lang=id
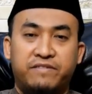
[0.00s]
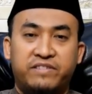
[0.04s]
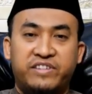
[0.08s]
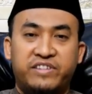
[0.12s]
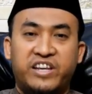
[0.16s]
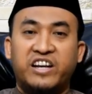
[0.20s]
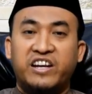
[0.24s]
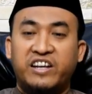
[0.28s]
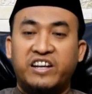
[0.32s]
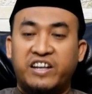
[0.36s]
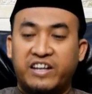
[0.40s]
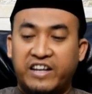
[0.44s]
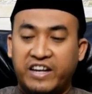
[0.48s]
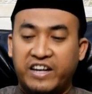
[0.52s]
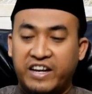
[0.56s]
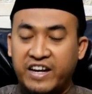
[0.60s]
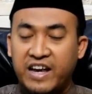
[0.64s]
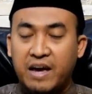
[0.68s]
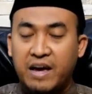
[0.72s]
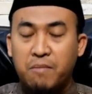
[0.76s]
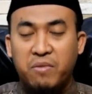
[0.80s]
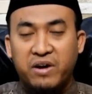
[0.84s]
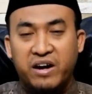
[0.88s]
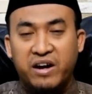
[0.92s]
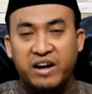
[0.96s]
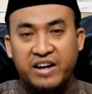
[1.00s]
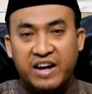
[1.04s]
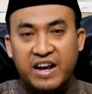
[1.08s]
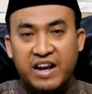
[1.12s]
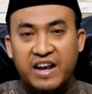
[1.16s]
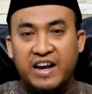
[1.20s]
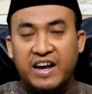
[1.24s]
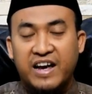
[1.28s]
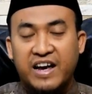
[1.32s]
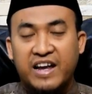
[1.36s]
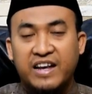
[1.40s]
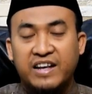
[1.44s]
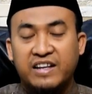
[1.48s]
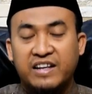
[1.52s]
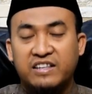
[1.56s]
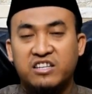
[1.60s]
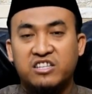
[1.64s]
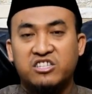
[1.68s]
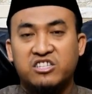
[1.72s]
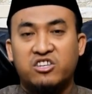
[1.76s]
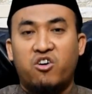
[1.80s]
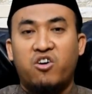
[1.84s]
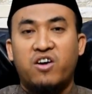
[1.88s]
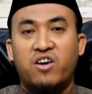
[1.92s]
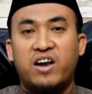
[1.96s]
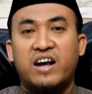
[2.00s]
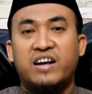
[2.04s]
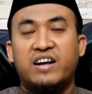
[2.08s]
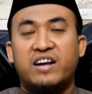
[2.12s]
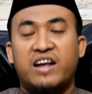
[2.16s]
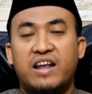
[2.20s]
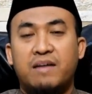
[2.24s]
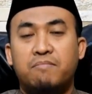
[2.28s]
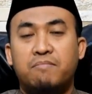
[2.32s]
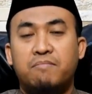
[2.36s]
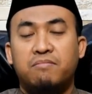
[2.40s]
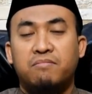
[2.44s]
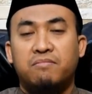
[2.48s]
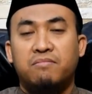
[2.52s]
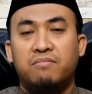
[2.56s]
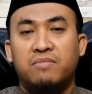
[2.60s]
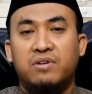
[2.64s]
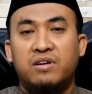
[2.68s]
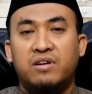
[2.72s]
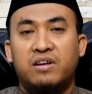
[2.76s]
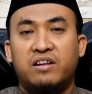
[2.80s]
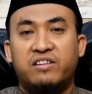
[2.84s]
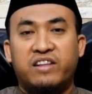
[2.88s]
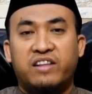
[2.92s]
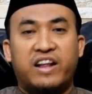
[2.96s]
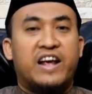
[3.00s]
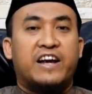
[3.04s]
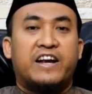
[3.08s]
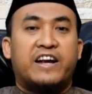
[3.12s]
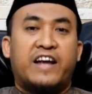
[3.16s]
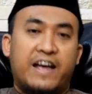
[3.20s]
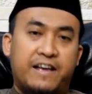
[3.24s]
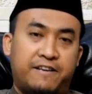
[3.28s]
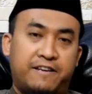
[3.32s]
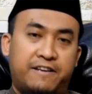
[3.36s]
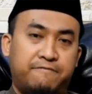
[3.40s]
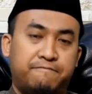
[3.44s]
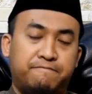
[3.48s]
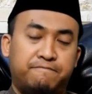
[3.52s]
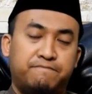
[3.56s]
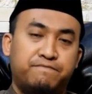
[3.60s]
Jadi tidak mengekalkan seseorang dalam neraka.